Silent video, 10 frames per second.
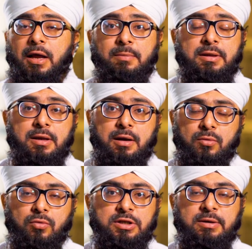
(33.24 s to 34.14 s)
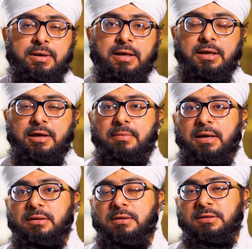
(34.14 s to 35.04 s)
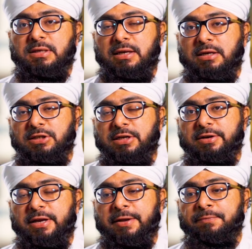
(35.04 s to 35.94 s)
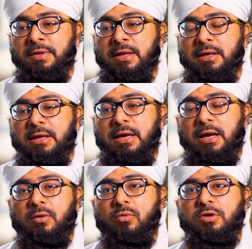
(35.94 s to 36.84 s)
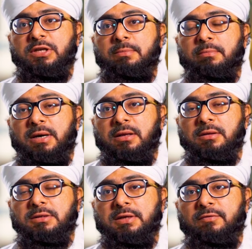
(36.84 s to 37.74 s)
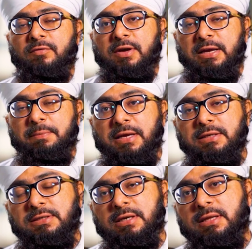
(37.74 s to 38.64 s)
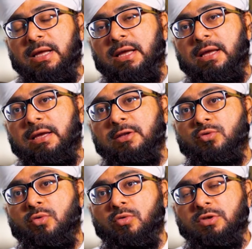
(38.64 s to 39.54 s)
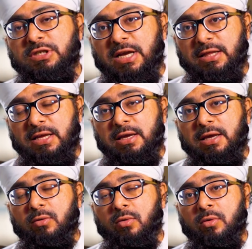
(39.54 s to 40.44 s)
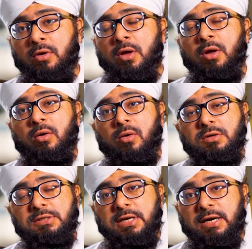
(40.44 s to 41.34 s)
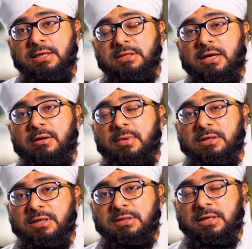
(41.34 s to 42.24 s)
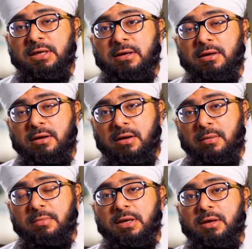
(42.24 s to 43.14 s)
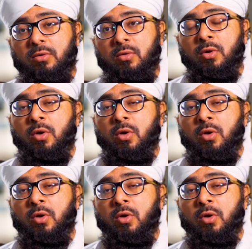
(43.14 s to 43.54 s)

তবে আংটির ক্ষেত্রে এ বিষয়টি স্মরণ রাখবেন পুরুষ শুধুমাত্র ওই আংটিই পরতে পারবে যা রূপার তৈরি হবে এবং সাড়ে চার মাসার চেয়ে কম হবে